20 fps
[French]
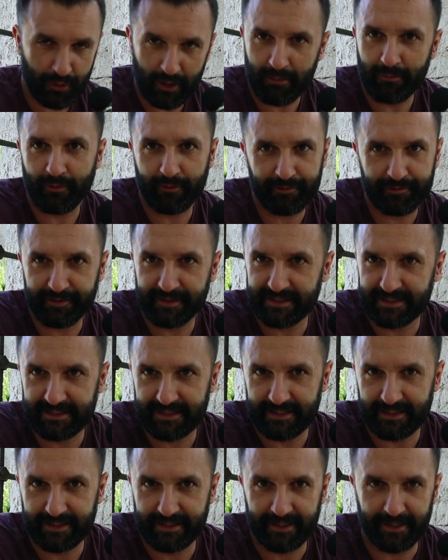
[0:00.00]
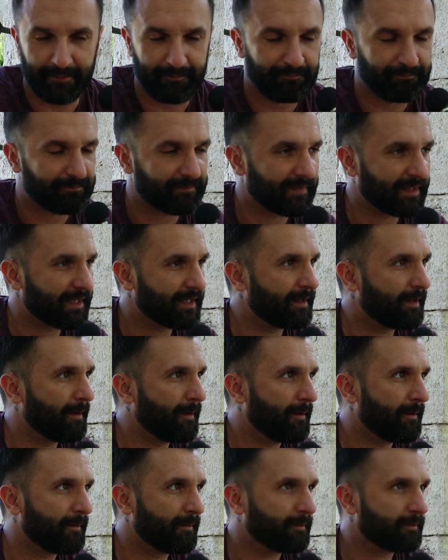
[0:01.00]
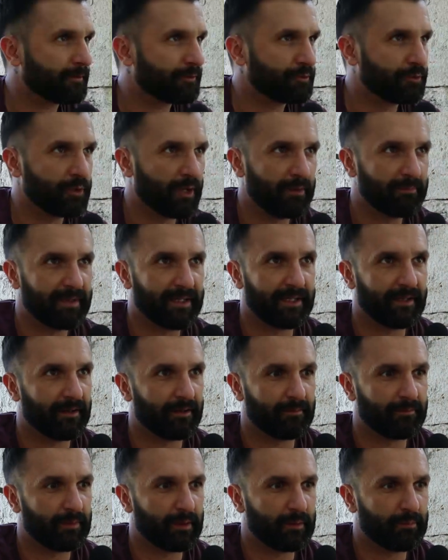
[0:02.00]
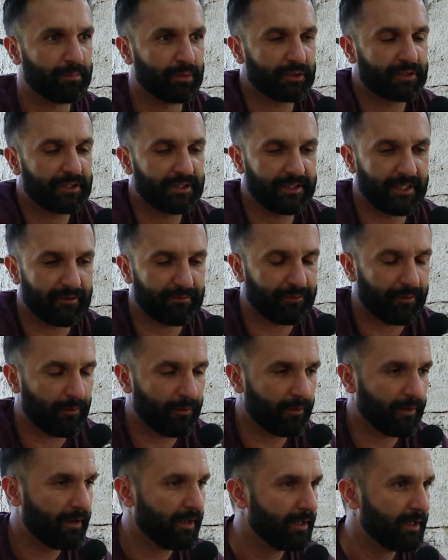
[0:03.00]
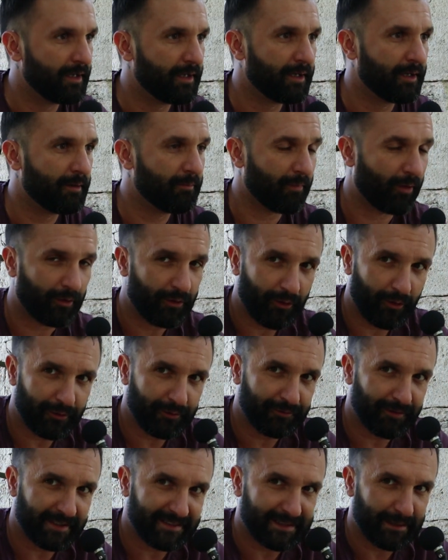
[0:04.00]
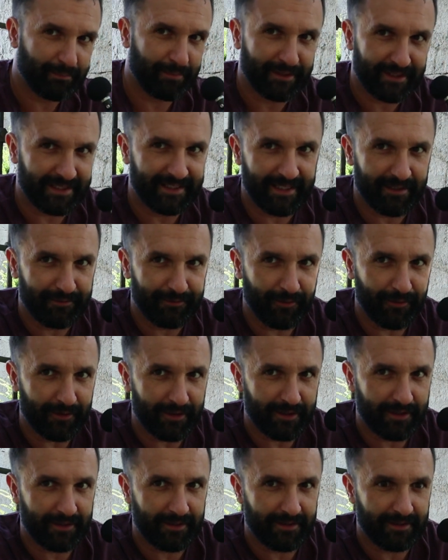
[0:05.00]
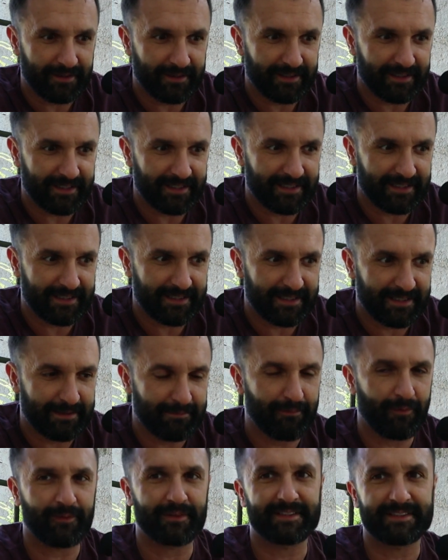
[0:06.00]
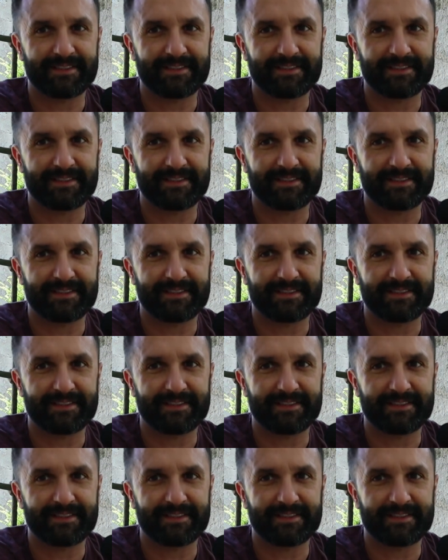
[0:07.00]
dû à mon physique dû à euh, mes, petits défauts. Mais encore une fois, ces petits défauts qui m'ont